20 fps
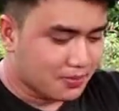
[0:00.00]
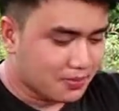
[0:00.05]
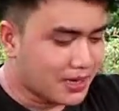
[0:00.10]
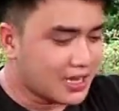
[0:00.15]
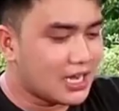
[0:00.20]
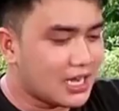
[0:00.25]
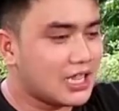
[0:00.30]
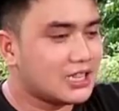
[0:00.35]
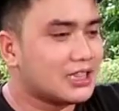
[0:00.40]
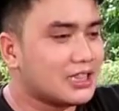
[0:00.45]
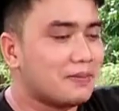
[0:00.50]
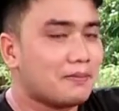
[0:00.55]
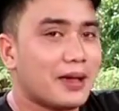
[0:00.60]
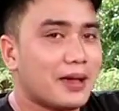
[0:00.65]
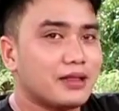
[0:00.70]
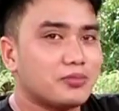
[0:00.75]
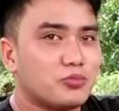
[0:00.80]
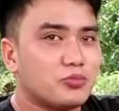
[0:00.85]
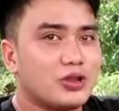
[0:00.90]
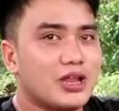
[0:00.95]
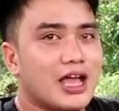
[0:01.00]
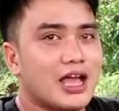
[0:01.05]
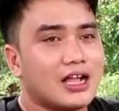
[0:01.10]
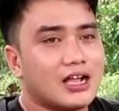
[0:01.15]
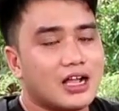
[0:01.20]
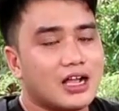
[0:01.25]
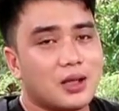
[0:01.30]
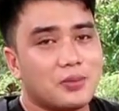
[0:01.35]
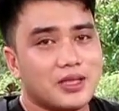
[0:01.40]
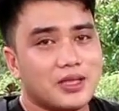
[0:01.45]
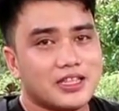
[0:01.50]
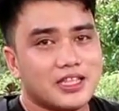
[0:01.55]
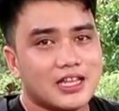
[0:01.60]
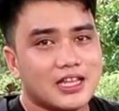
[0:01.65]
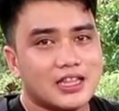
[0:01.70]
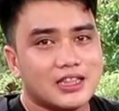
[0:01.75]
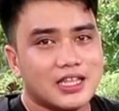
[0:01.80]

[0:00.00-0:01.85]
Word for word: maliliit na pot mo na ang gagamitin